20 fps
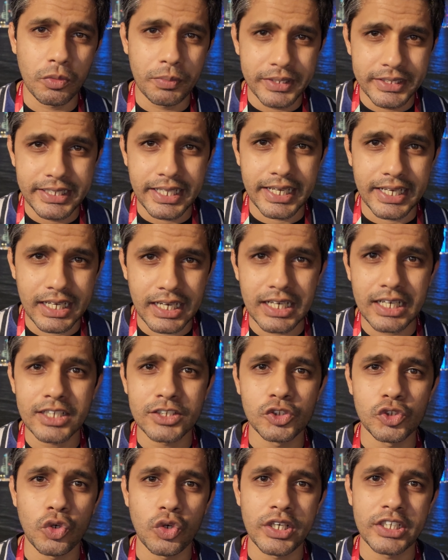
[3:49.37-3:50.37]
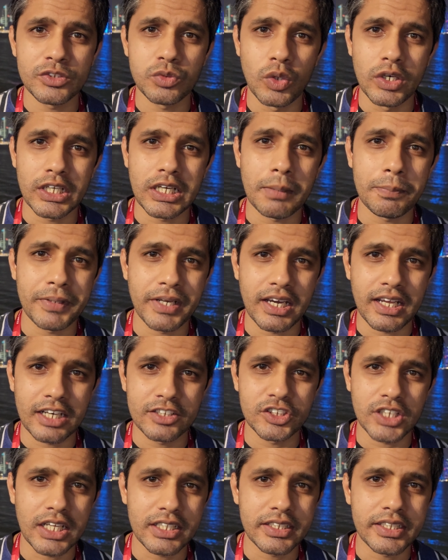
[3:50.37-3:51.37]
भी देगा जो इस वर्ल्ड कप के अखराज
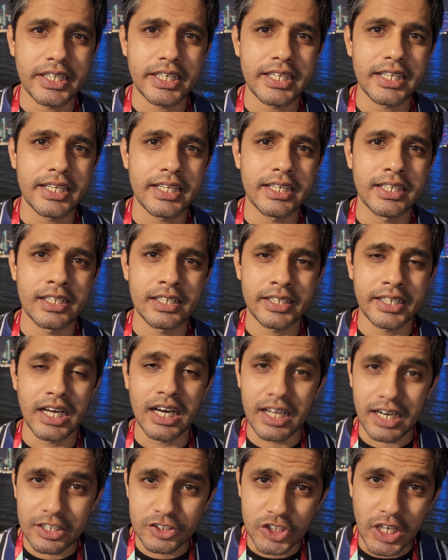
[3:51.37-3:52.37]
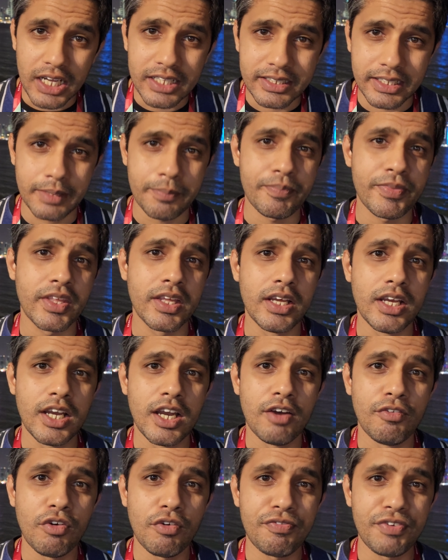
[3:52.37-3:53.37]
के, के हैं
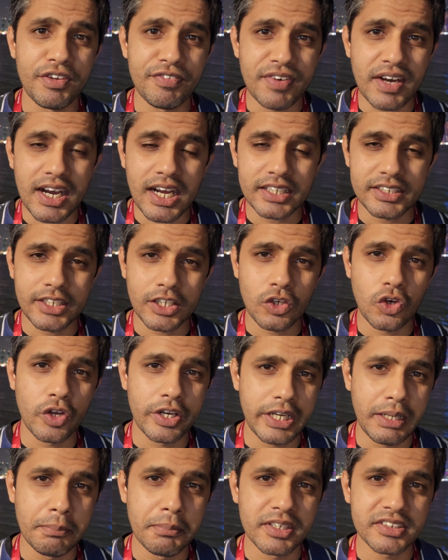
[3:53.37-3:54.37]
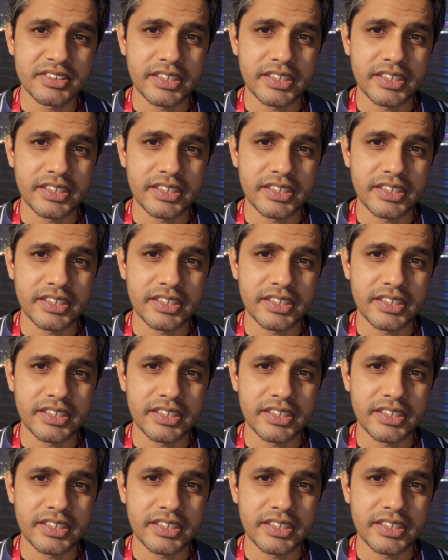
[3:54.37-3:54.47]
वो फीफा कतर को रीम्बर्स